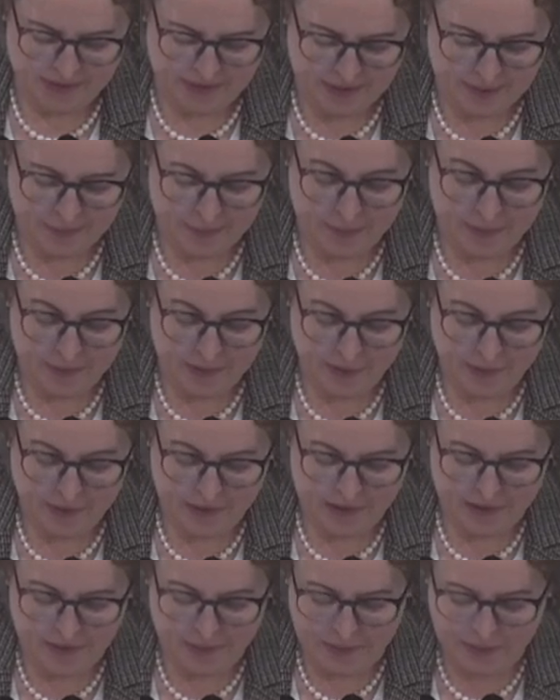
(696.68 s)
hat man
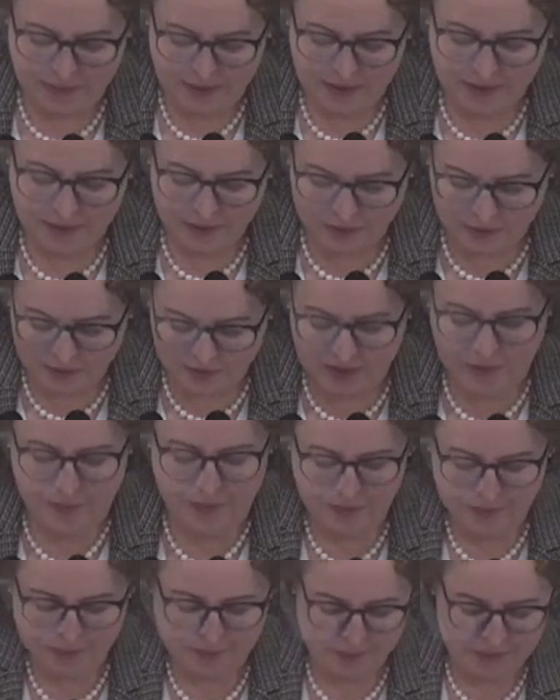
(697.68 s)
vereinbart. Und,
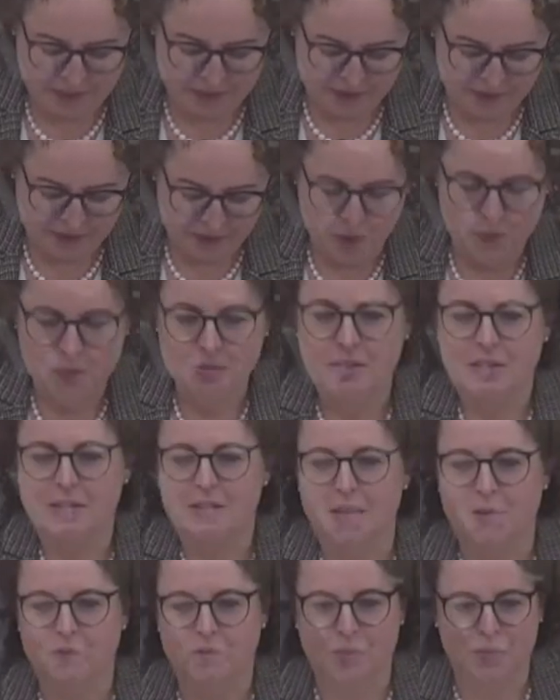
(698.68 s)
aber bitte kommen Sie
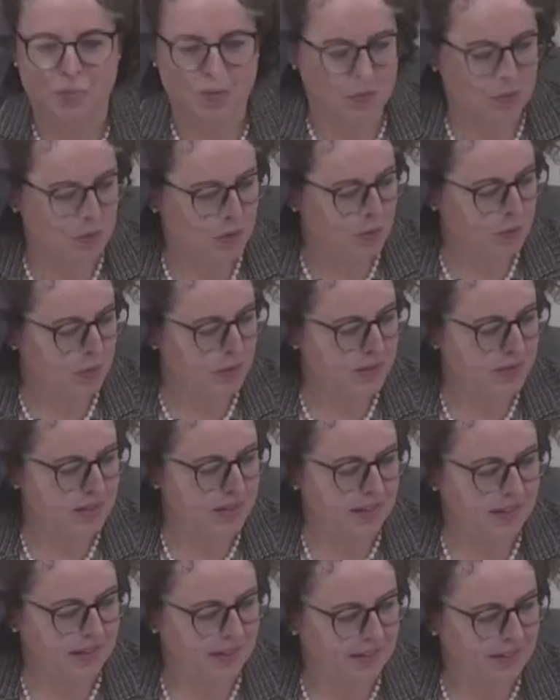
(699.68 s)
jetzt einfach zum Schluss.
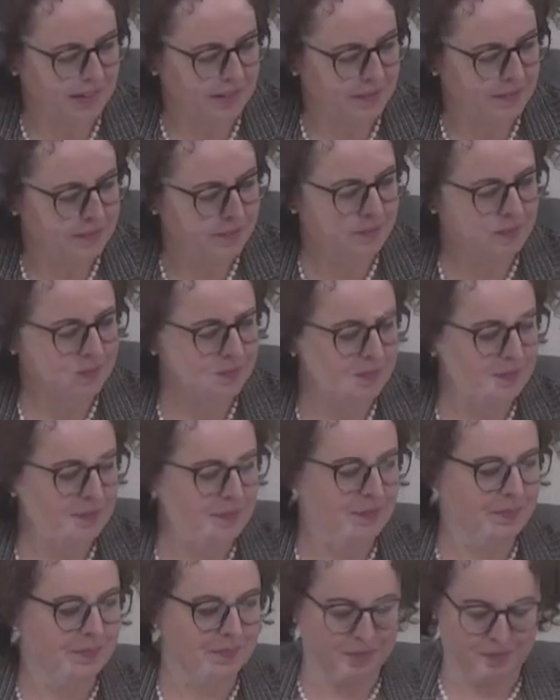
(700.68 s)
Danke. Wenn
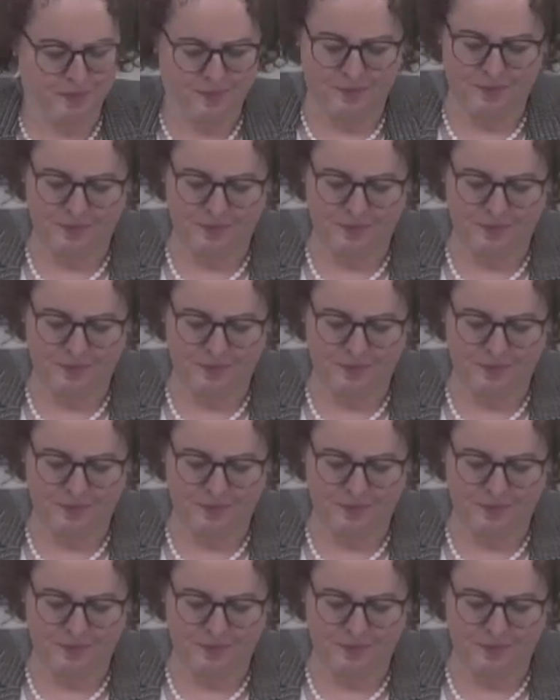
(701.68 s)
Sie einen